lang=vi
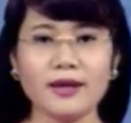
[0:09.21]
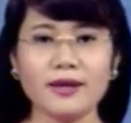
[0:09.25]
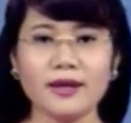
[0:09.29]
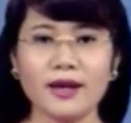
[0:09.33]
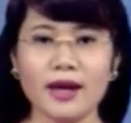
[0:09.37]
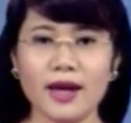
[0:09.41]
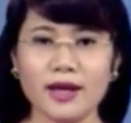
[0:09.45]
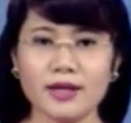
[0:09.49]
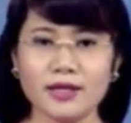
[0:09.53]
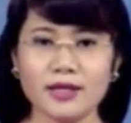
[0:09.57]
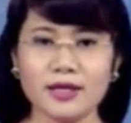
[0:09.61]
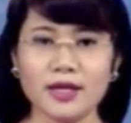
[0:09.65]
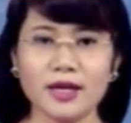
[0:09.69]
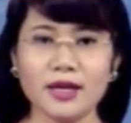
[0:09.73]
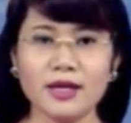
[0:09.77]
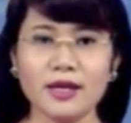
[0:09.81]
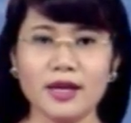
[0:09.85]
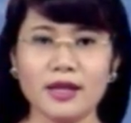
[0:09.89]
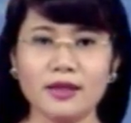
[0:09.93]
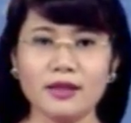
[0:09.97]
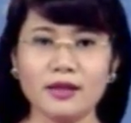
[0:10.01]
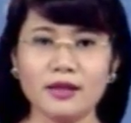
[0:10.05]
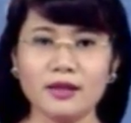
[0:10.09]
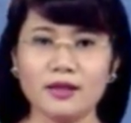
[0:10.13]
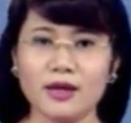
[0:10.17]
nghệ sĩ đến
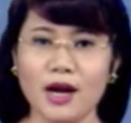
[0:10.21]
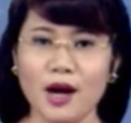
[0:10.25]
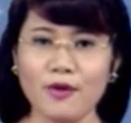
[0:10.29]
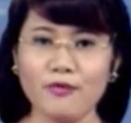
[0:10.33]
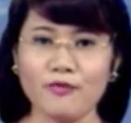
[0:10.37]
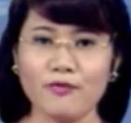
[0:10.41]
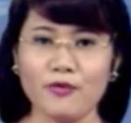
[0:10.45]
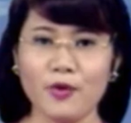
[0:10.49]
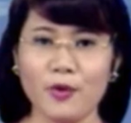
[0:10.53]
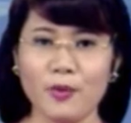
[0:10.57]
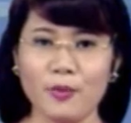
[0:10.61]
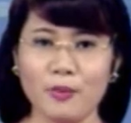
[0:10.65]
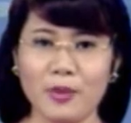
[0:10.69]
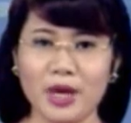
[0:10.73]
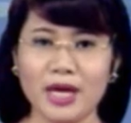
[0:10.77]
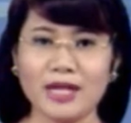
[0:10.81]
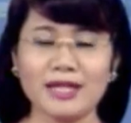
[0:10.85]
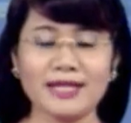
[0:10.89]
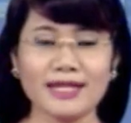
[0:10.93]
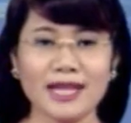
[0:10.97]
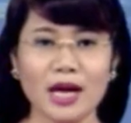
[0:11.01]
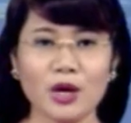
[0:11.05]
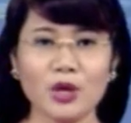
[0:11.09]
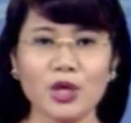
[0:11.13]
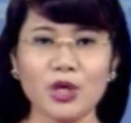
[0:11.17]
từ các vùng miền
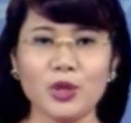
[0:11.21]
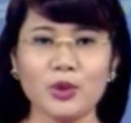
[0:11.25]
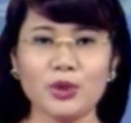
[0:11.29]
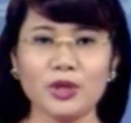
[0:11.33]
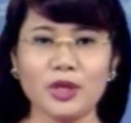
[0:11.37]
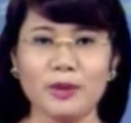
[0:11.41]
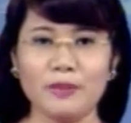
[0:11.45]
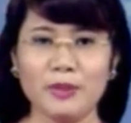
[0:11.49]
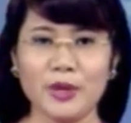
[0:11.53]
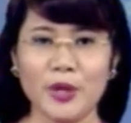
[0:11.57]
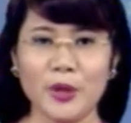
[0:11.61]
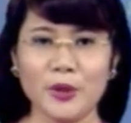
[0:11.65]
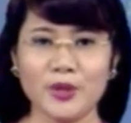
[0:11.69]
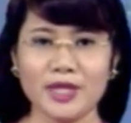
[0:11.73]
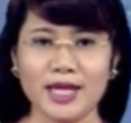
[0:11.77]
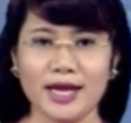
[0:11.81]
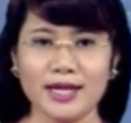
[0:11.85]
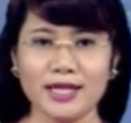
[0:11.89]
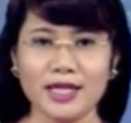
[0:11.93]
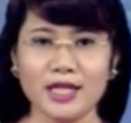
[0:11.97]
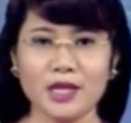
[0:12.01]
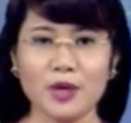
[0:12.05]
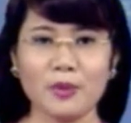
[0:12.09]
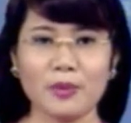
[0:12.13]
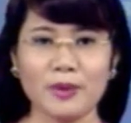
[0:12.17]
giao lưu tìm hiểu giá trị
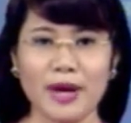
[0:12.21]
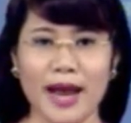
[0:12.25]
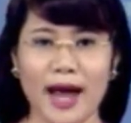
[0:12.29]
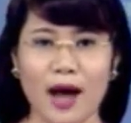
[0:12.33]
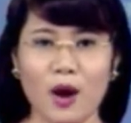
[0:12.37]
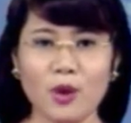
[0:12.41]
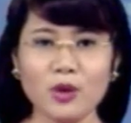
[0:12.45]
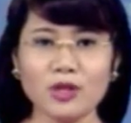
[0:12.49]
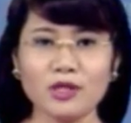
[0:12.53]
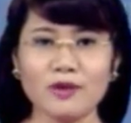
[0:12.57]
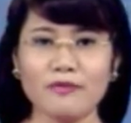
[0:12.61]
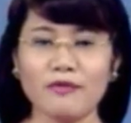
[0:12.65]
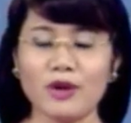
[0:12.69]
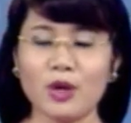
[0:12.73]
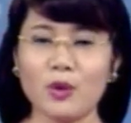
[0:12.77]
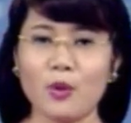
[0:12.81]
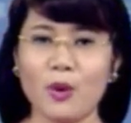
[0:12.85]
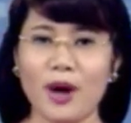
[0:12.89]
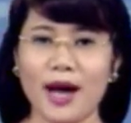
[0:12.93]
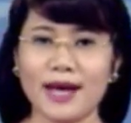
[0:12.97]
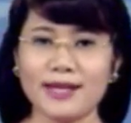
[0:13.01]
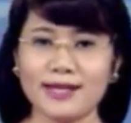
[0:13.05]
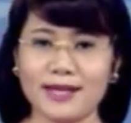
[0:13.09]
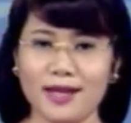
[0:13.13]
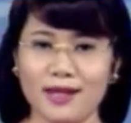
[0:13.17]
độc đáo trong văn
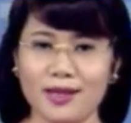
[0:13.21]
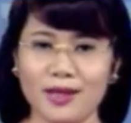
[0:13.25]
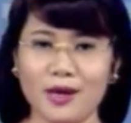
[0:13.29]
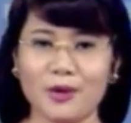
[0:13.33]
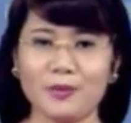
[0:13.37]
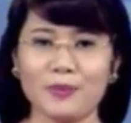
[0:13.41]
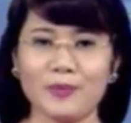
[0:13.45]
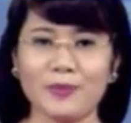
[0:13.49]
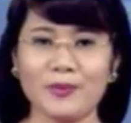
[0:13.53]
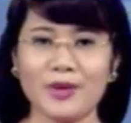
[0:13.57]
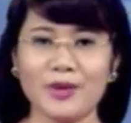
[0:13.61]
hóa dân tộc.